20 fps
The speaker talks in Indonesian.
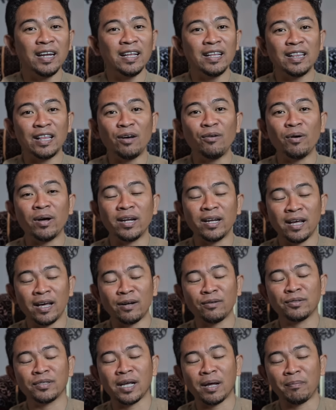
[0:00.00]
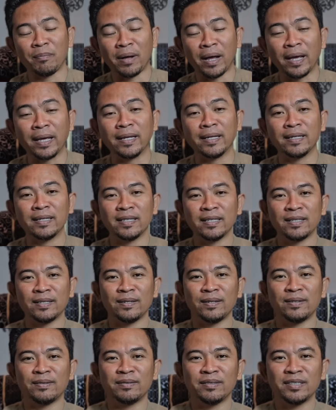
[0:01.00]
Anda tahu Anda harus ngapain
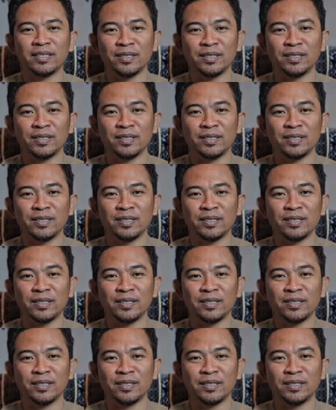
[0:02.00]
gitu loh.